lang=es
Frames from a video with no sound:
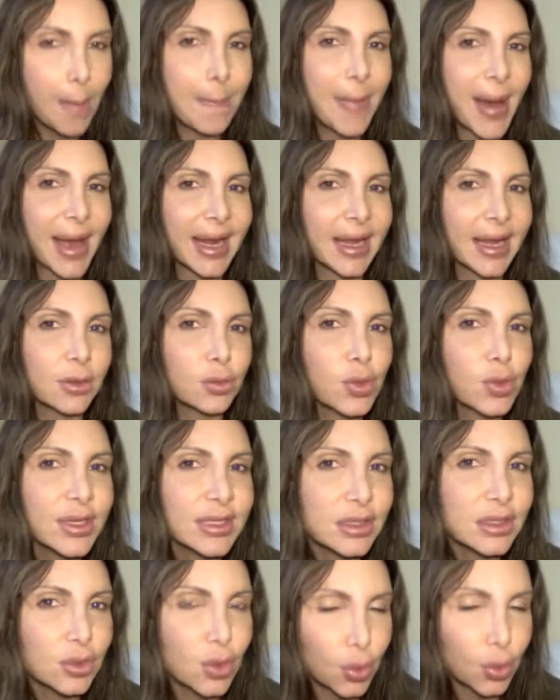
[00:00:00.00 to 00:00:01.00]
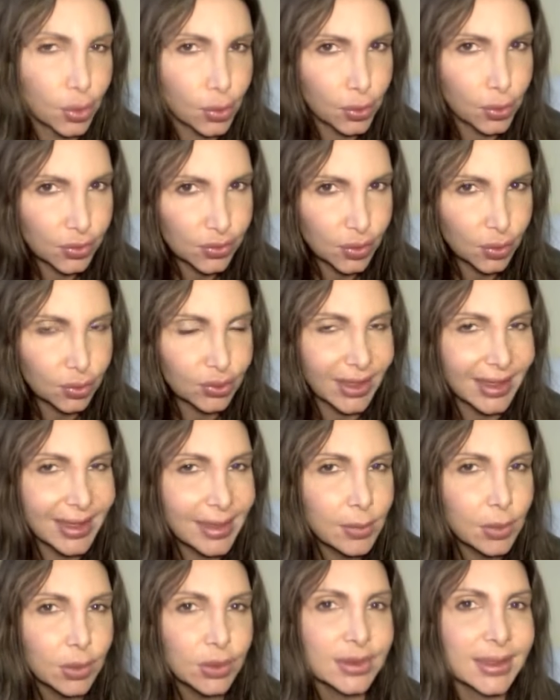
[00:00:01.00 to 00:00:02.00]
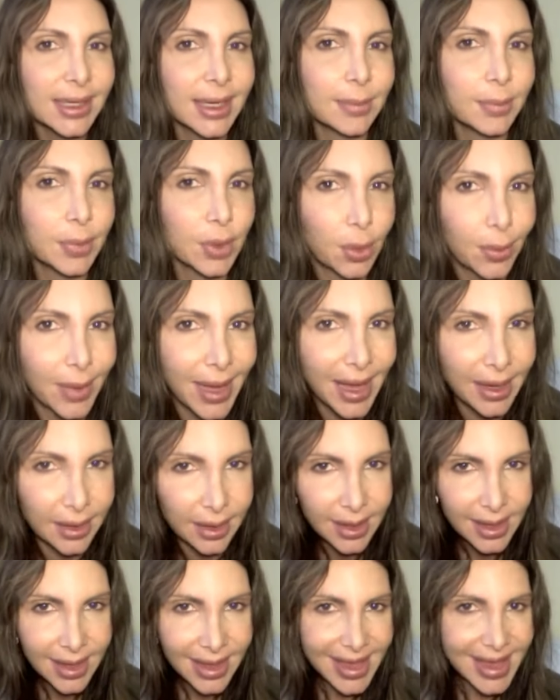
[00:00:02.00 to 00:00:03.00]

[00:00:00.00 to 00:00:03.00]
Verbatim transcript: para nuestro rostro tenemos que probar,